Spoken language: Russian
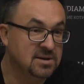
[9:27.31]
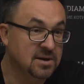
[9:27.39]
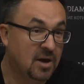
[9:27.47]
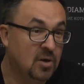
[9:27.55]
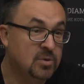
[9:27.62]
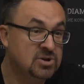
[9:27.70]

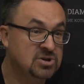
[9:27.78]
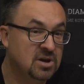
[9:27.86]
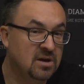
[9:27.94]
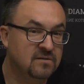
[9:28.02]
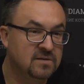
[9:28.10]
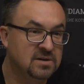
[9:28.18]
Я ее
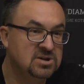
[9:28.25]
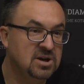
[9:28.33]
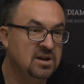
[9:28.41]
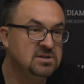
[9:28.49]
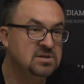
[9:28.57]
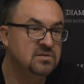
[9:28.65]
прочитал в
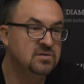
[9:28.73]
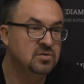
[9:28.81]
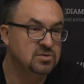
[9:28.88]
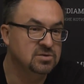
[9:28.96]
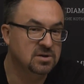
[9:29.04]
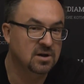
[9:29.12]
начале
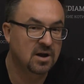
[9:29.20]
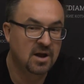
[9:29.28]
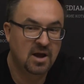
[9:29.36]
90-х.